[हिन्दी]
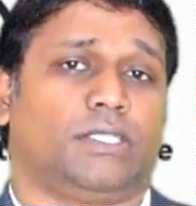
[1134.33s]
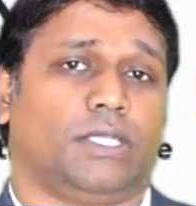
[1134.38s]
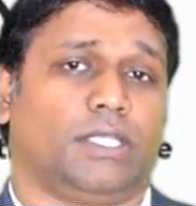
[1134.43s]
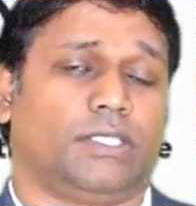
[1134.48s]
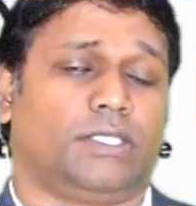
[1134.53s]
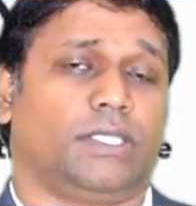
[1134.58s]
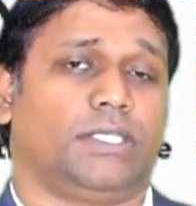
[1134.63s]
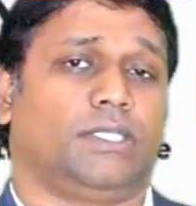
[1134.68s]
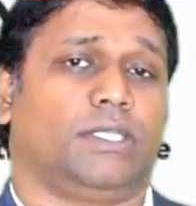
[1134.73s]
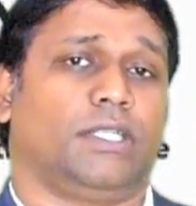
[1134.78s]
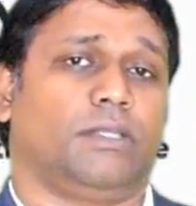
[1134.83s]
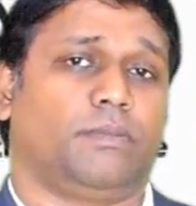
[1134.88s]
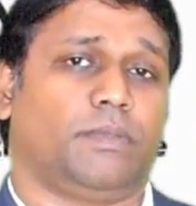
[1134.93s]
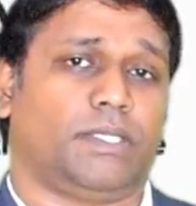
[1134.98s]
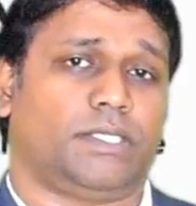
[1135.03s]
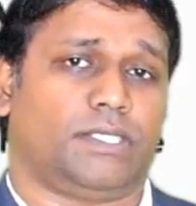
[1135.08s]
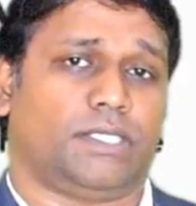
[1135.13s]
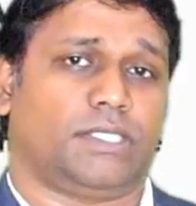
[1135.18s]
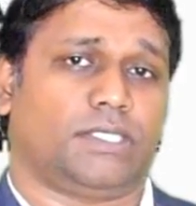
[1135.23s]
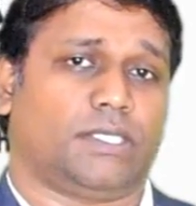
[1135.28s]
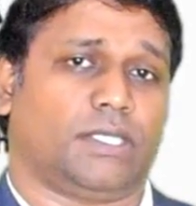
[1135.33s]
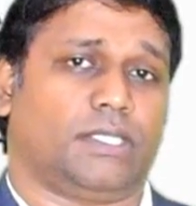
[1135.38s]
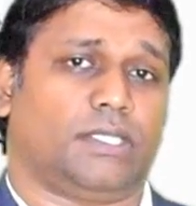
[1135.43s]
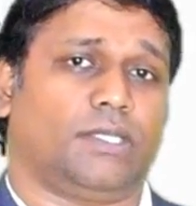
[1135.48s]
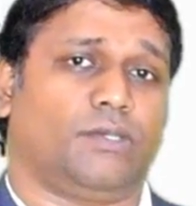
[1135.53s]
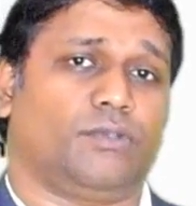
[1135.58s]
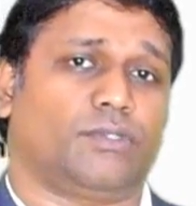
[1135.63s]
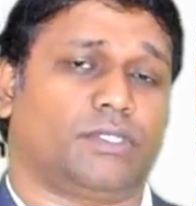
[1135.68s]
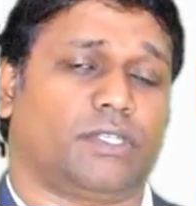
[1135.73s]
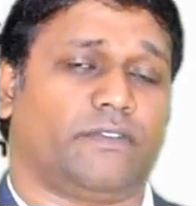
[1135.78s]
जल्द से जल्द परचेस
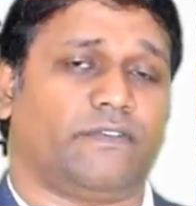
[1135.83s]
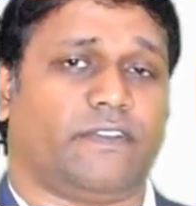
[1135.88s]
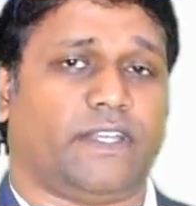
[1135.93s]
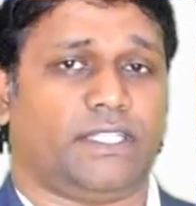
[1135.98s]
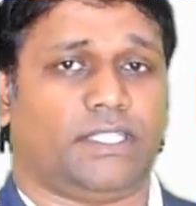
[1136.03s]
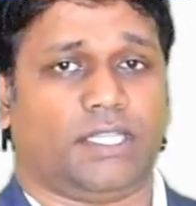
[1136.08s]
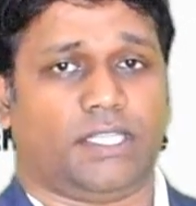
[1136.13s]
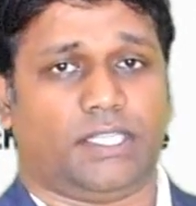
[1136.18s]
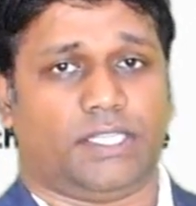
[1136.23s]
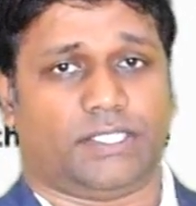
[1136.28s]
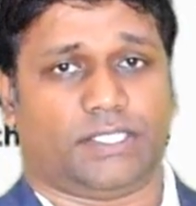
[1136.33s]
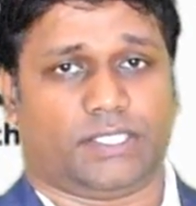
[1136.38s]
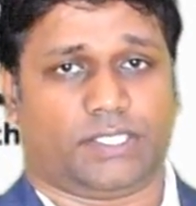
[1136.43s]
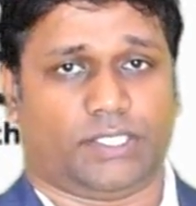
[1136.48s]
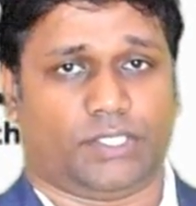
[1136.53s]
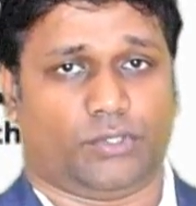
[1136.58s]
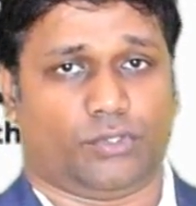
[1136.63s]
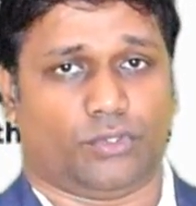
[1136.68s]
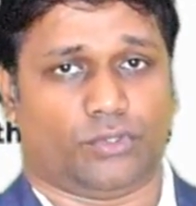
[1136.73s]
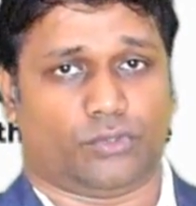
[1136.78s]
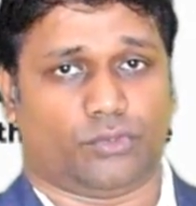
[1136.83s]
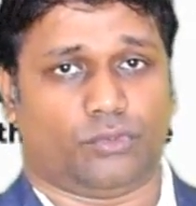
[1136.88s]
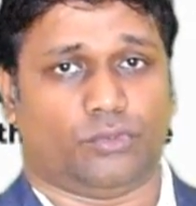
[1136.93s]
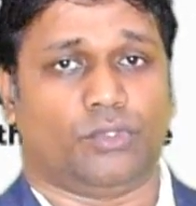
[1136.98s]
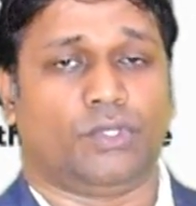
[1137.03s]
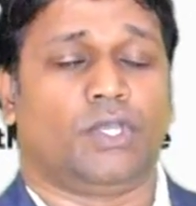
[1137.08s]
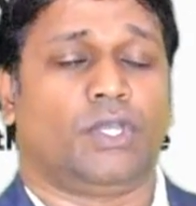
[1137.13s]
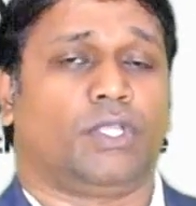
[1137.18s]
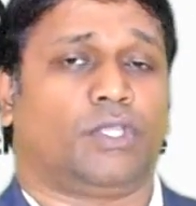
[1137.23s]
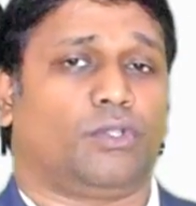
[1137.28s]
करके उसका फ़ायदा ले सकें दोस्तों
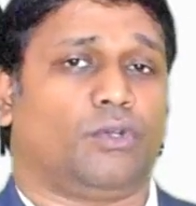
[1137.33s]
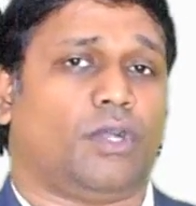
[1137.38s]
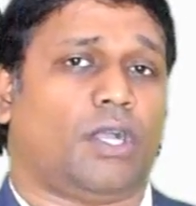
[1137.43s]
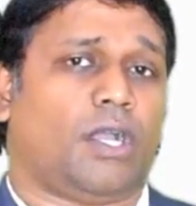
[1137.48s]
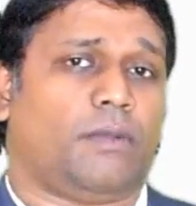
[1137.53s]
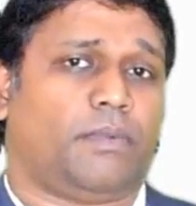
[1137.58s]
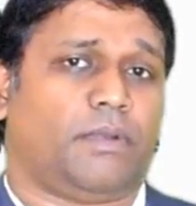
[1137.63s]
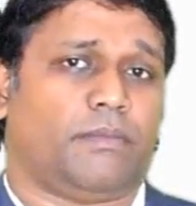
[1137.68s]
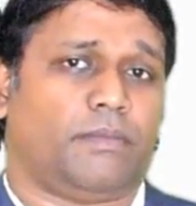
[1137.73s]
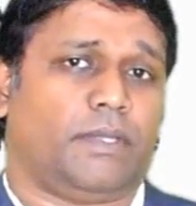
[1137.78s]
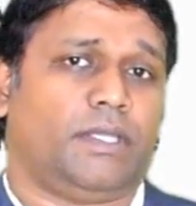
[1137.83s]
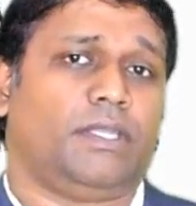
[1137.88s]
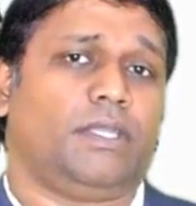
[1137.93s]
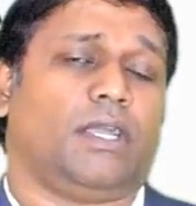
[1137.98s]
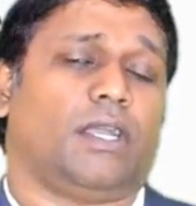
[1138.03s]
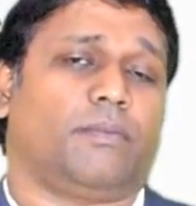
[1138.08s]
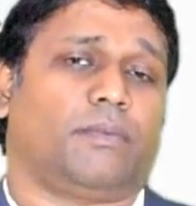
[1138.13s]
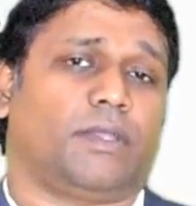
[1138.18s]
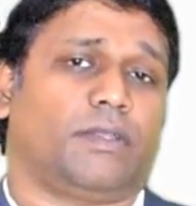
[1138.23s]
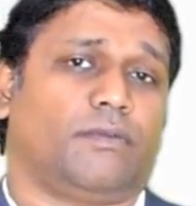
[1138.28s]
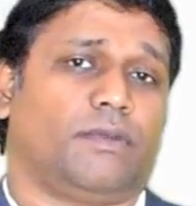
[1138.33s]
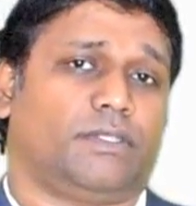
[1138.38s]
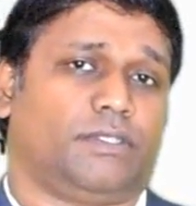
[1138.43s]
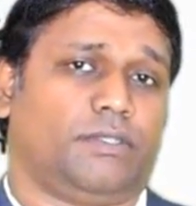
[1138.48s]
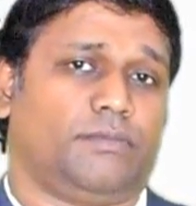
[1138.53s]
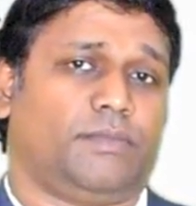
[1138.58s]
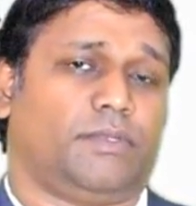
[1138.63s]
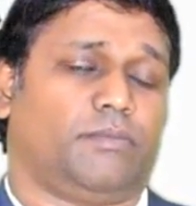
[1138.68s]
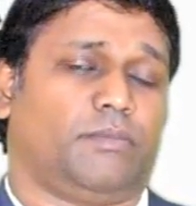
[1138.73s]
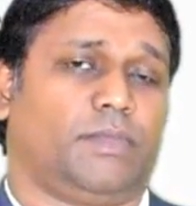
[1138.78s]
तो आप हमें आपके
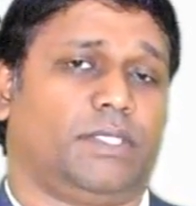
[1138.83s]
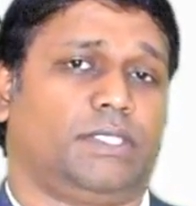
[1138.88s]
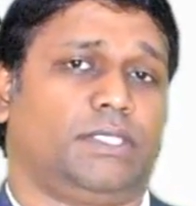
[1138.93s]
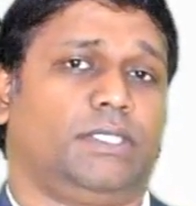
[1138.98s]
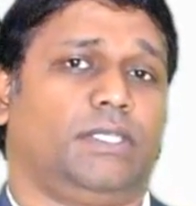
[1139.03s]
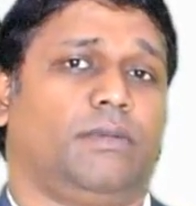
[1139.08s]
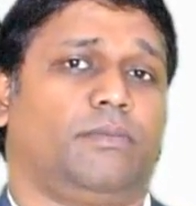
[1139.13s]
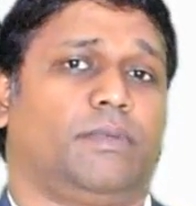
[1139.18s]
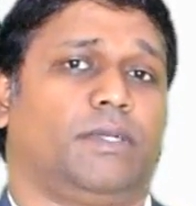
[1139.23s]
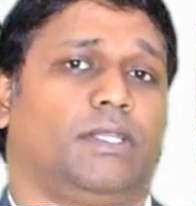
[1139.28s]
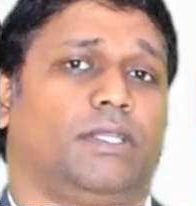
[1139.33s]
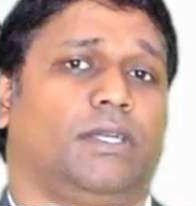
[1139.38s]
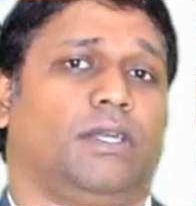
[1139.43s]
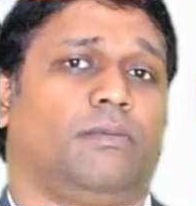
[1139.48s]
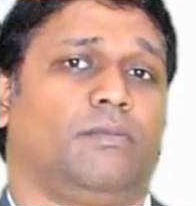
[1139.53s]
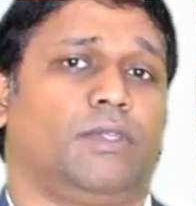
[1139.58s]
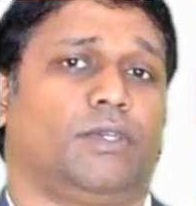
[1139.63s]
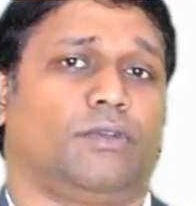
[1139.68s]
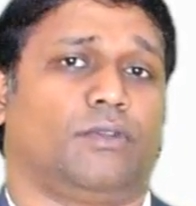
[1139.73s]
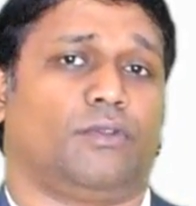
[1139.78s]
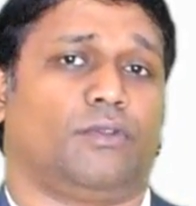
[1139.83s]
व्हाट्सअप नंबर से आपका नाम